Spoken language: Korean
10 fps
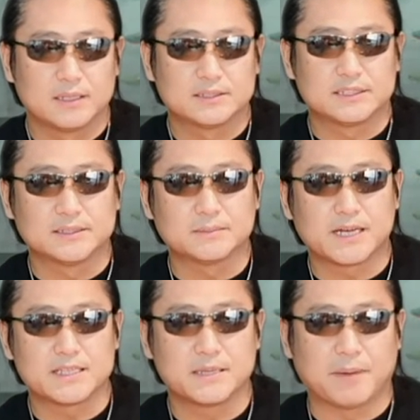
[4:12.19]

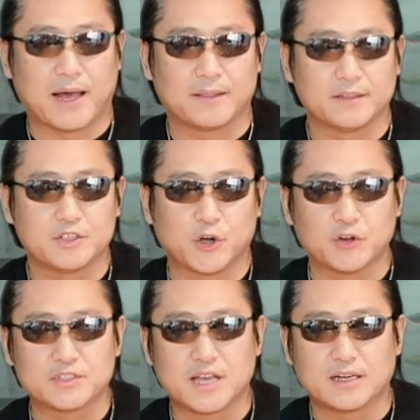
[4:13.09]
지금까지 많은
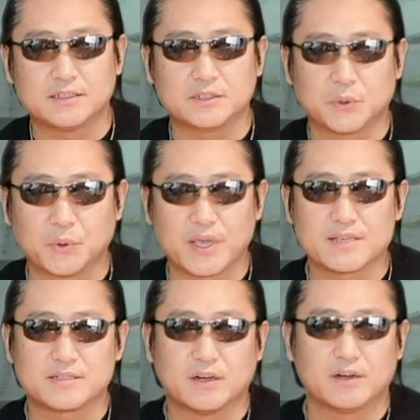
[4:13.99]
영상을
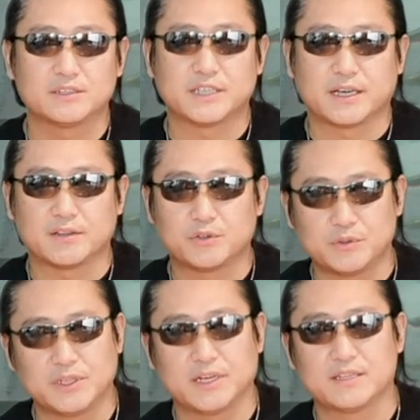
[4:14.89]
통해서 제가
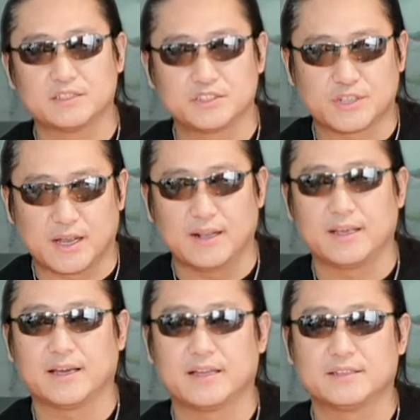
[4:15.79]
튜닝하는,
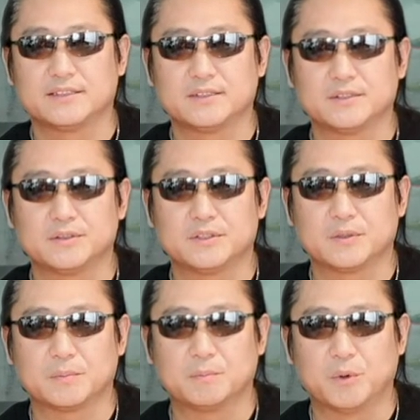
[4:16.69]
스타일링하는
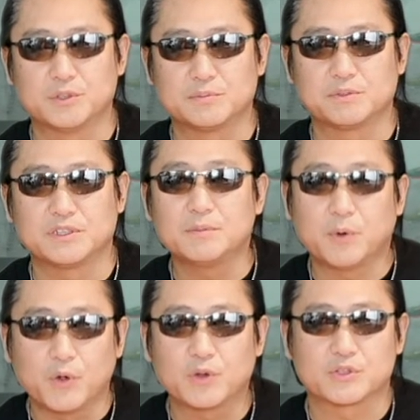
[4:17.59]
모습들을
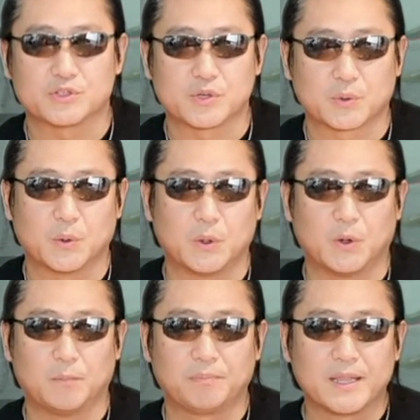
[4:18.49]
보여줬었고